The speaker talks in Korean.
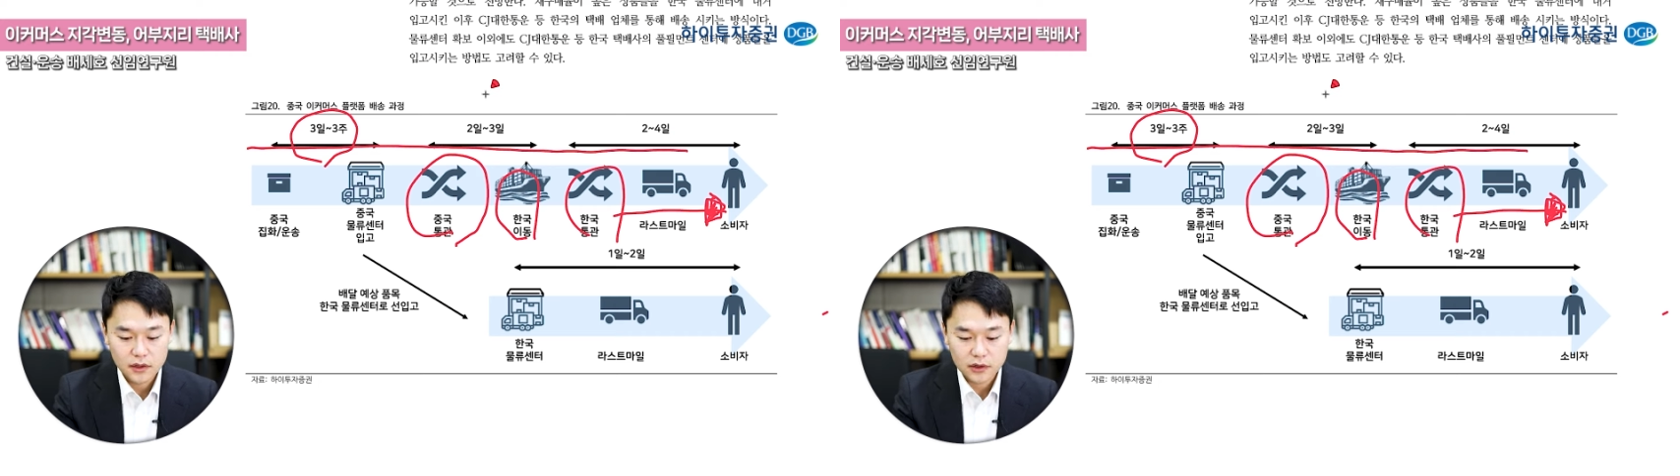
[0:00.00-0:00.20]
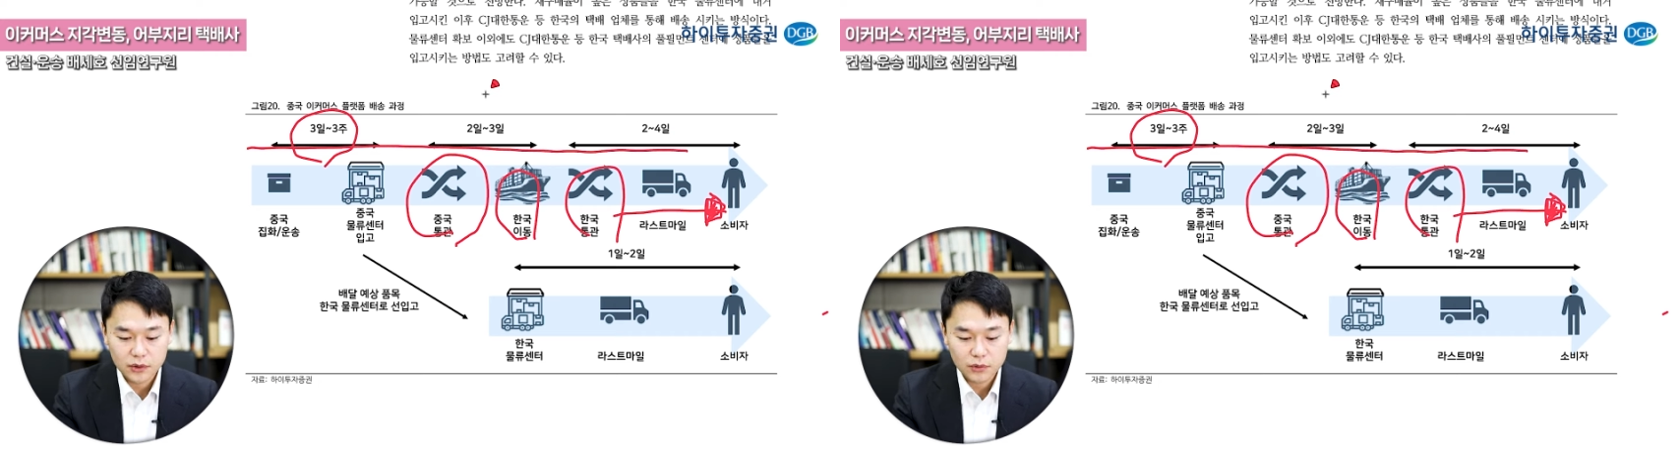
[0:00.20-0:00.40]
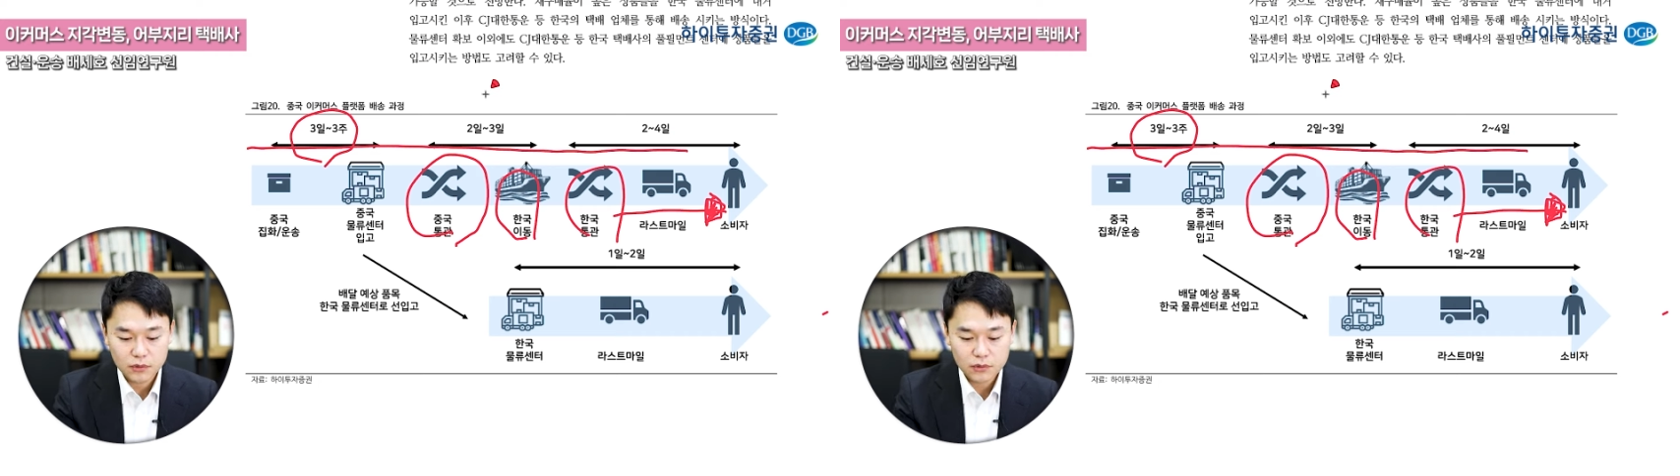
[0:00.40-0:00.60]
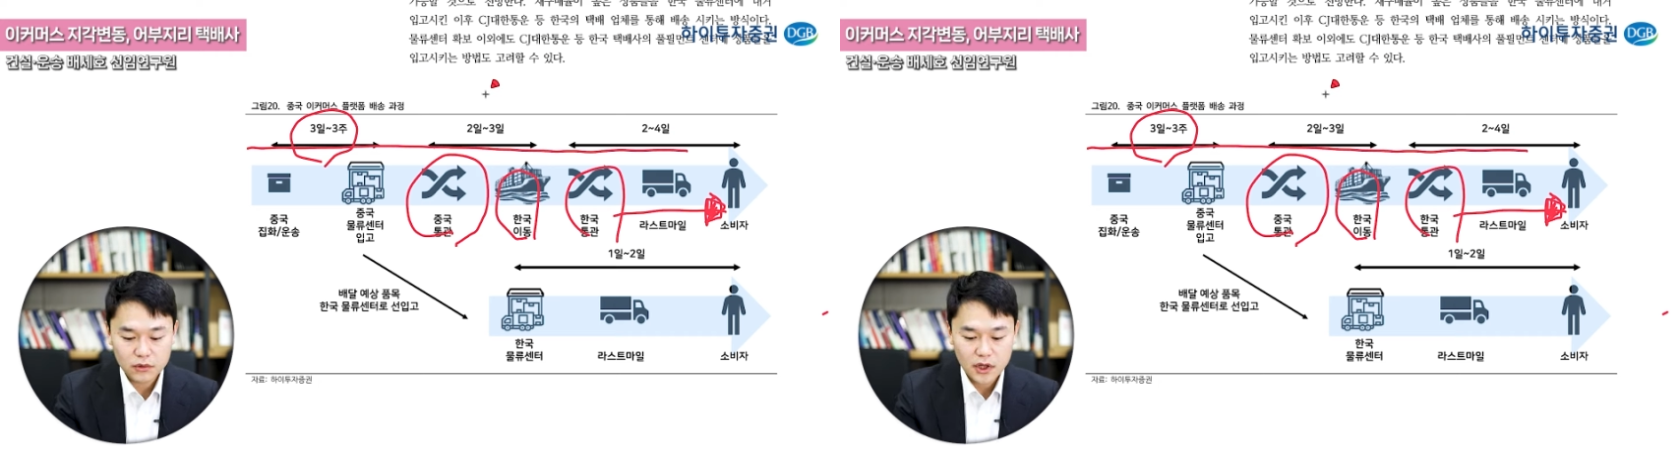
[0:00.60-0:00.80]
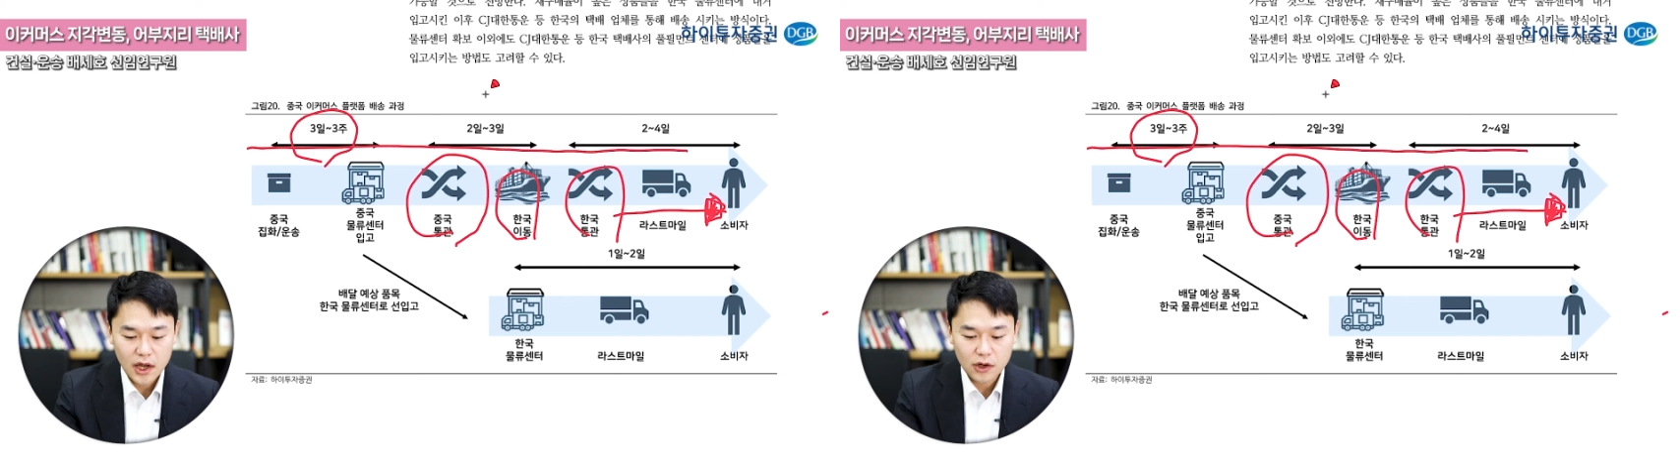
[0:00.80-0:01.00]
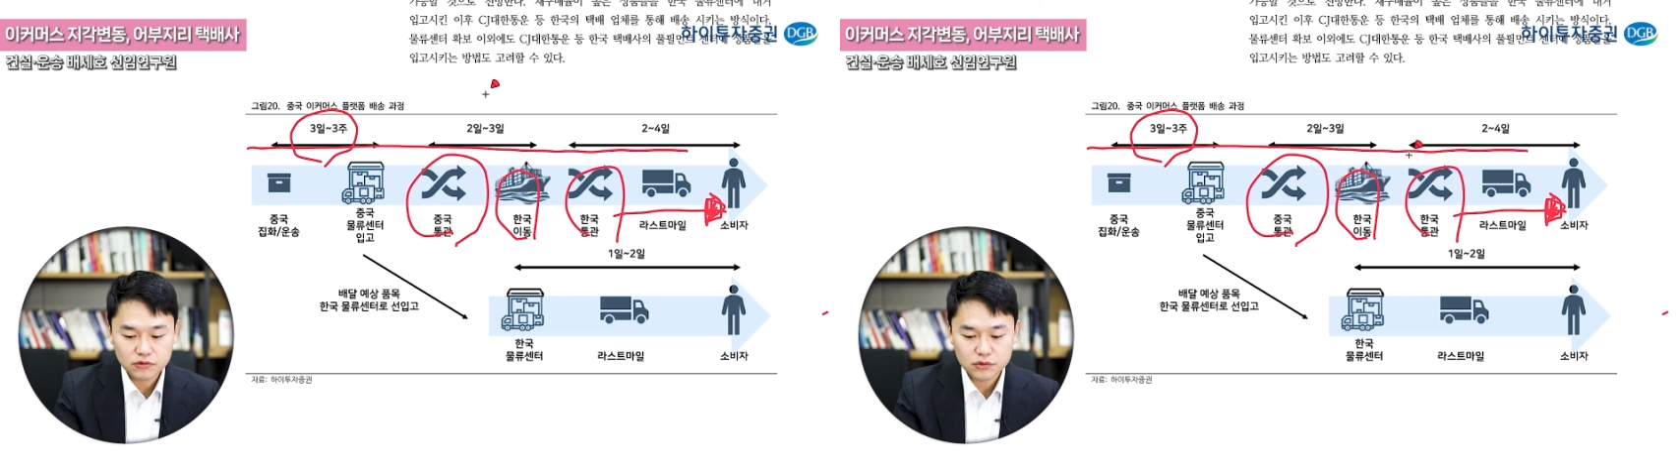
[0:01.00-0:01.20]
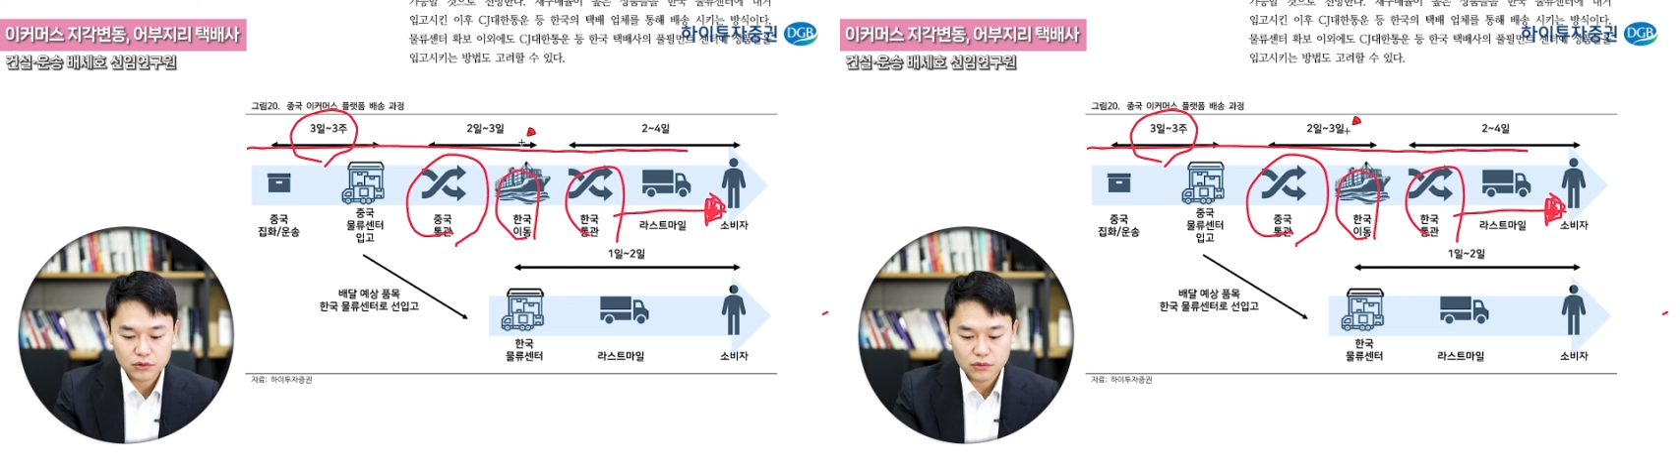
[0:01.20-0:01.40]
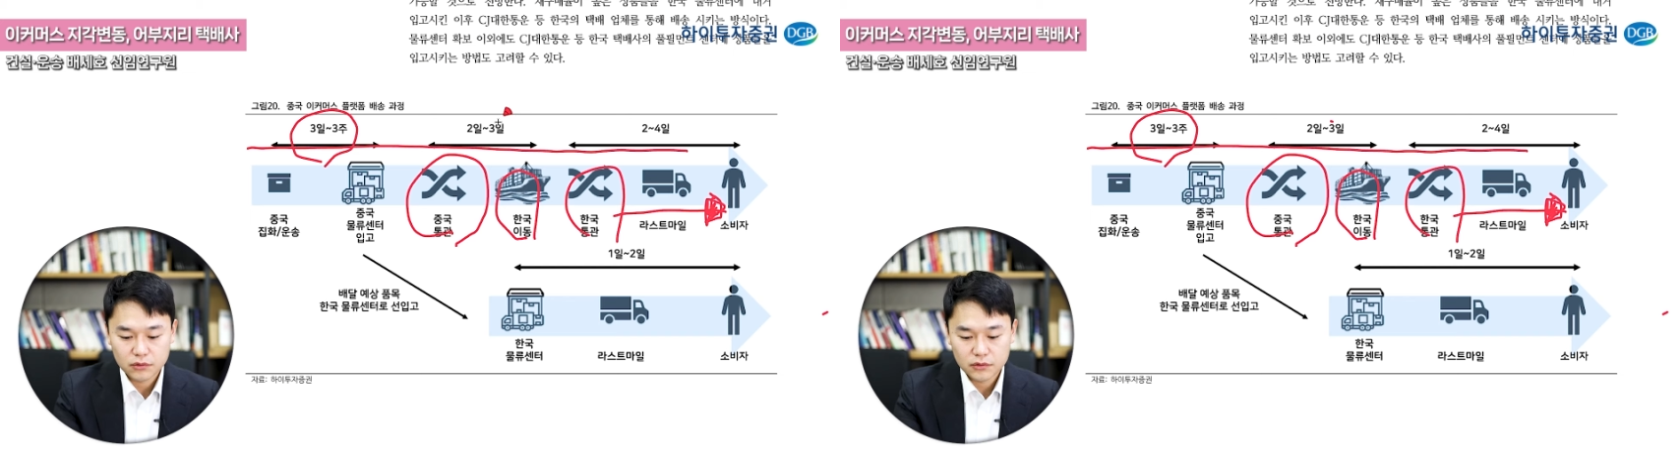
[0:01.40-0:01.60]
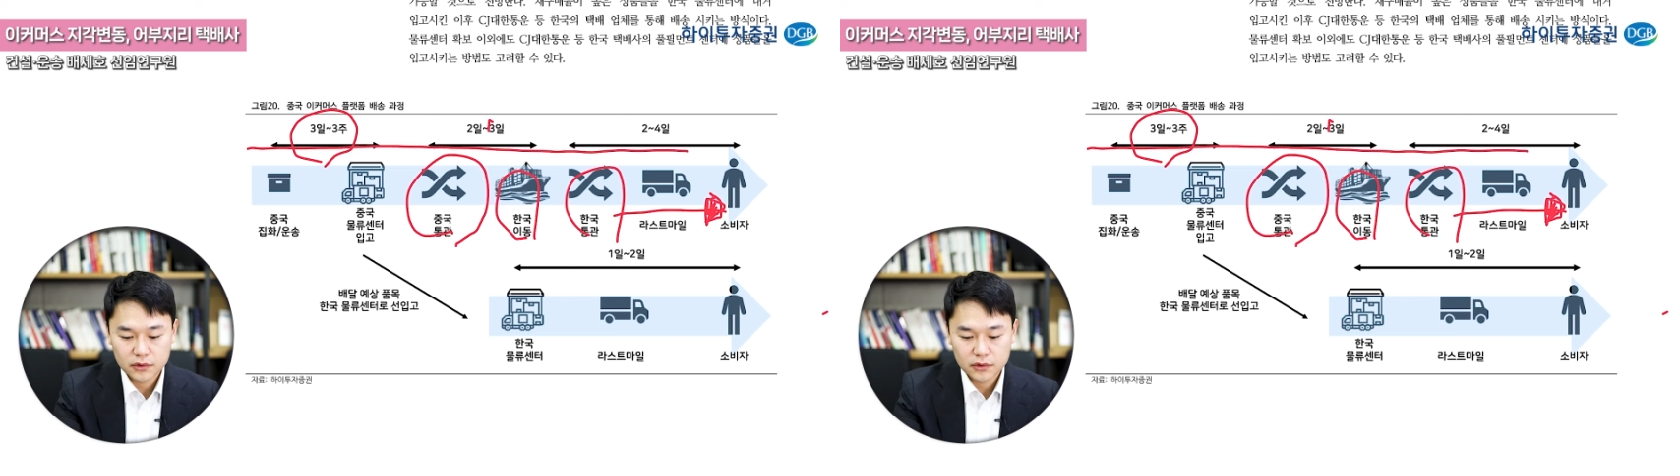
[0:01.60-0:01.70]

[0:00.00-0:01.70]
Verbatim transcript: 그리고 한국으로